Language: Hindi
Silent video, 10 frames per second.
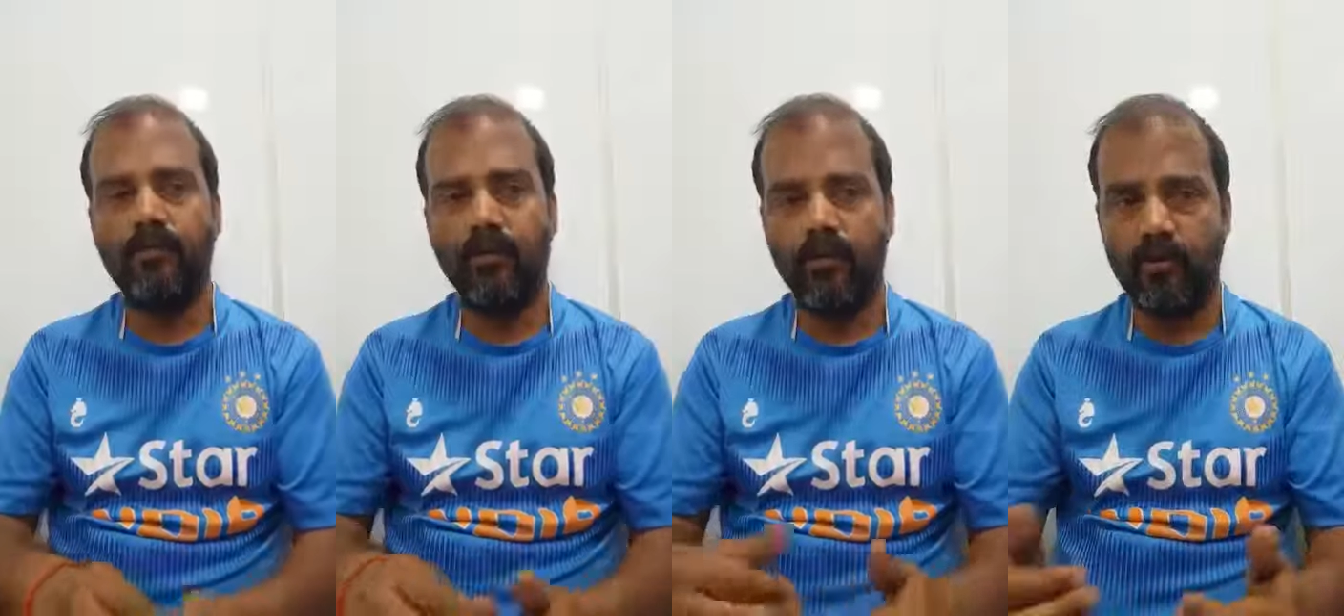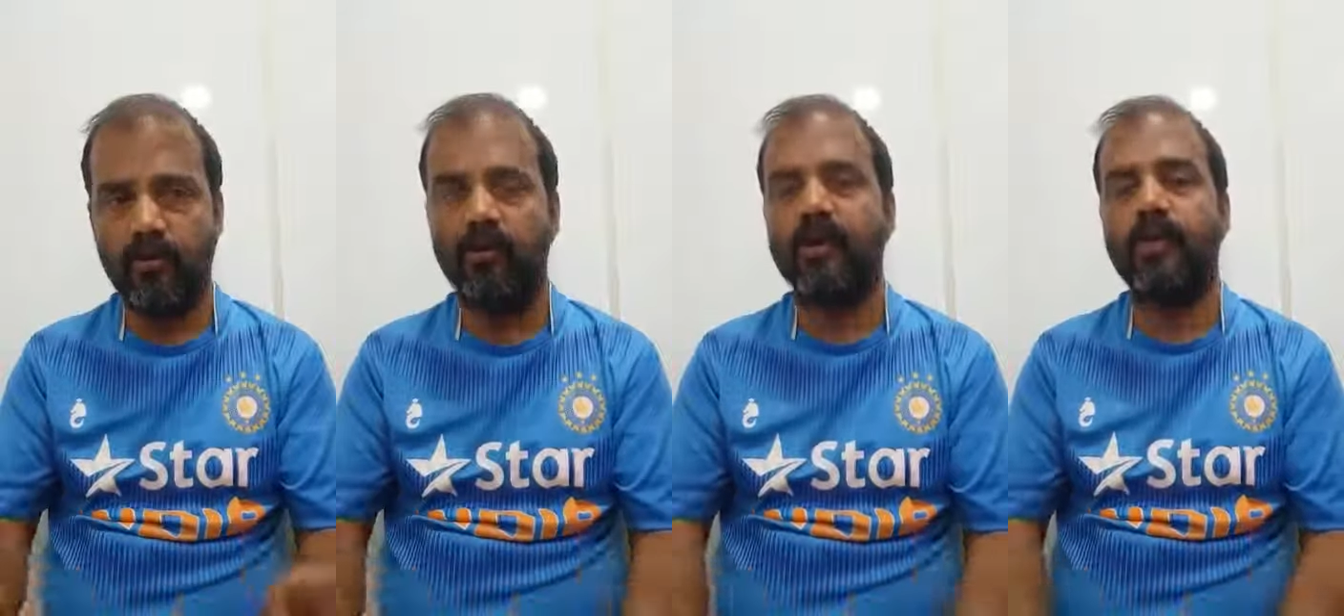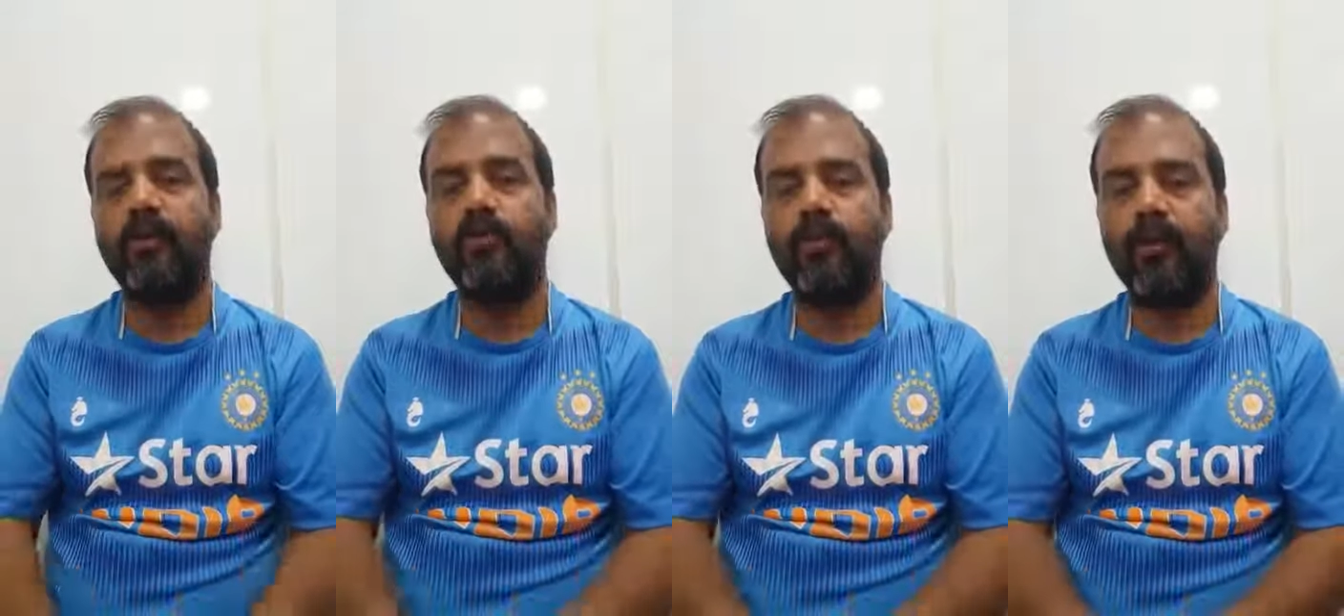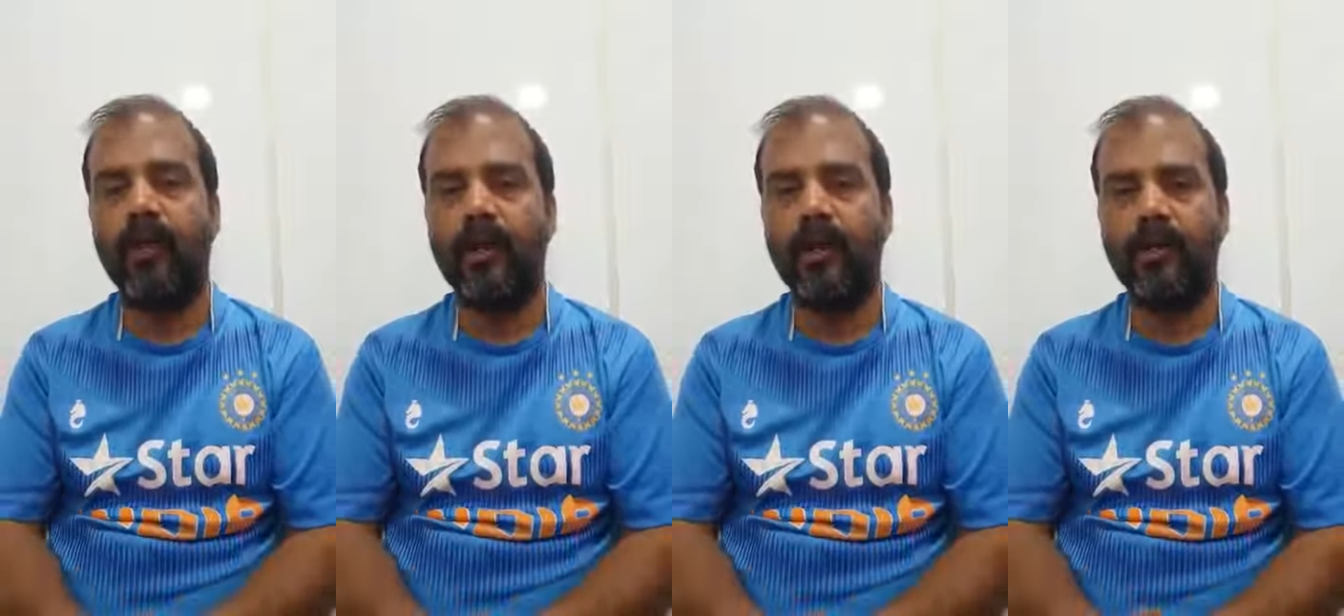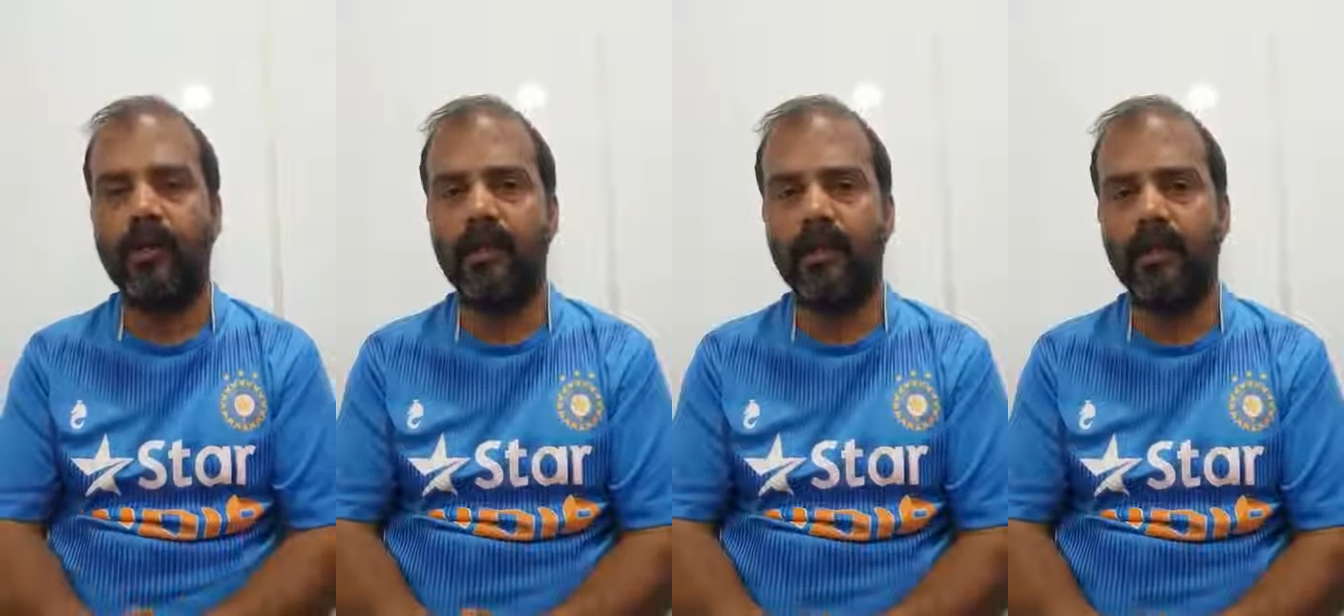जो उनके साथ दुर्व्यवहार
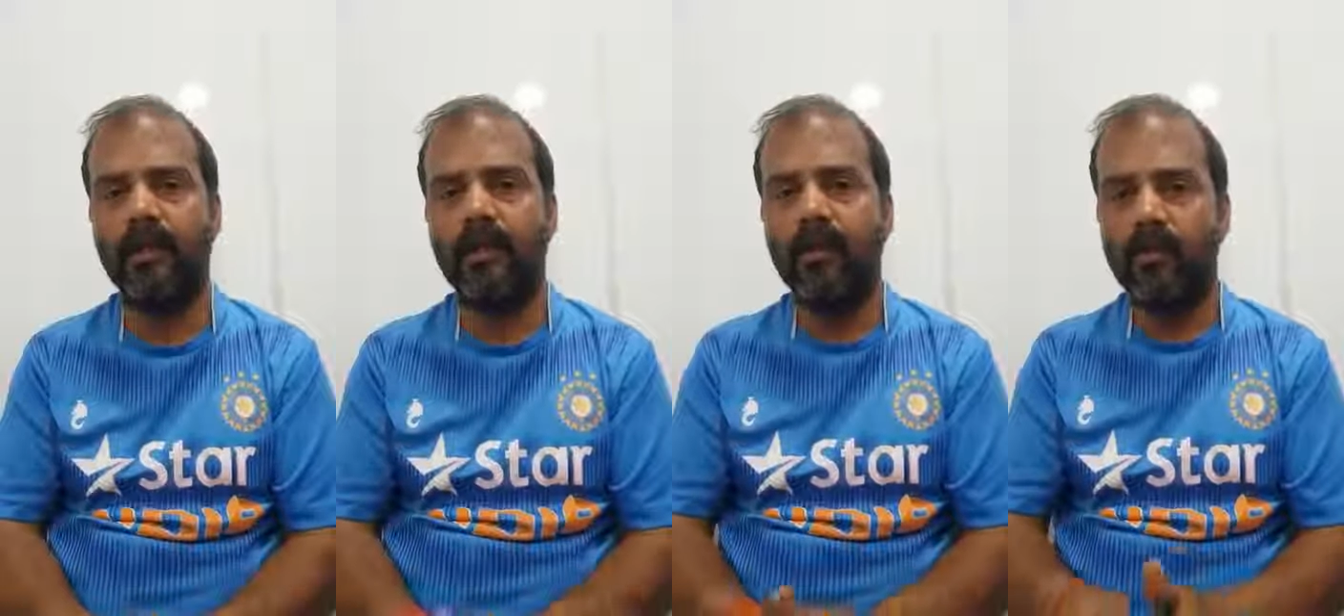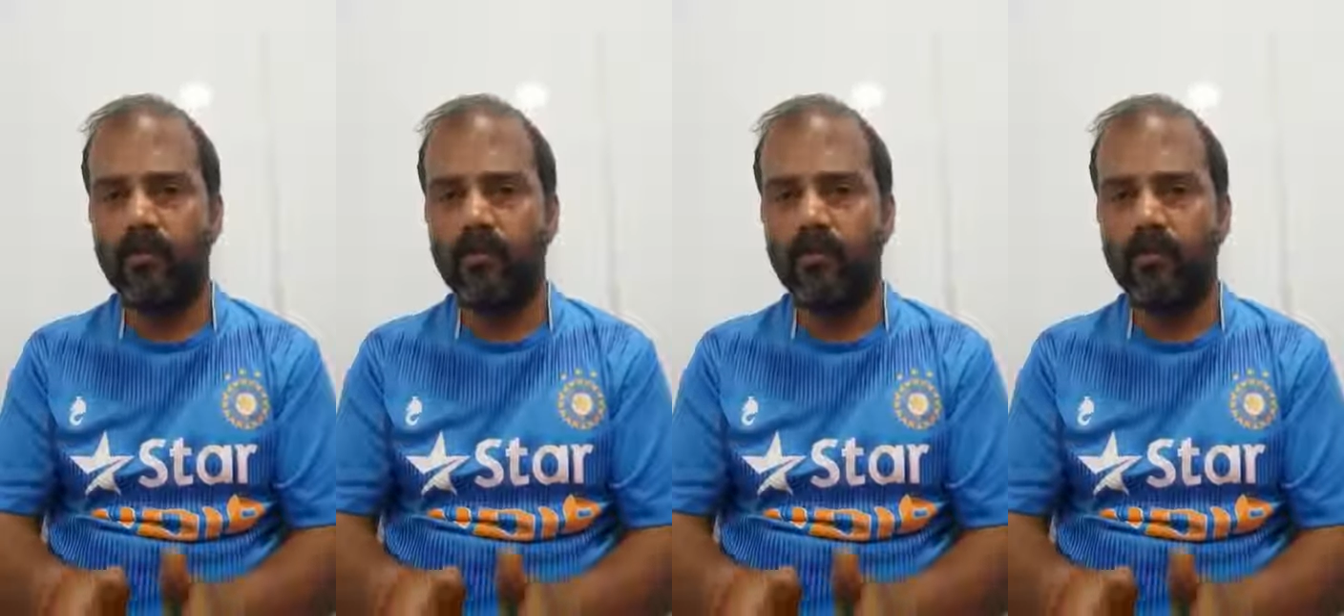करते हैं